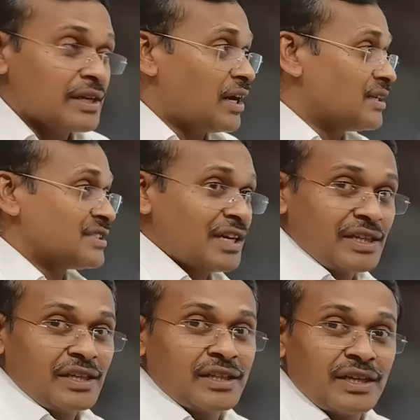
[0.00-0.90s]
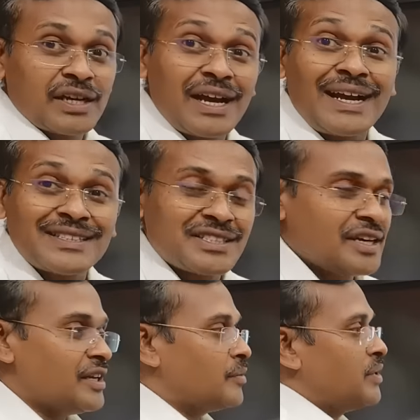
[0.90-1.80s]
காஸ்ட் அதிகம் தான் காஸ்ட்
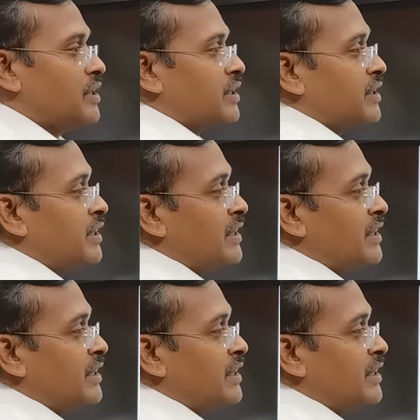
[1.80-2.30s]
அயன் அப்படிங்கிறது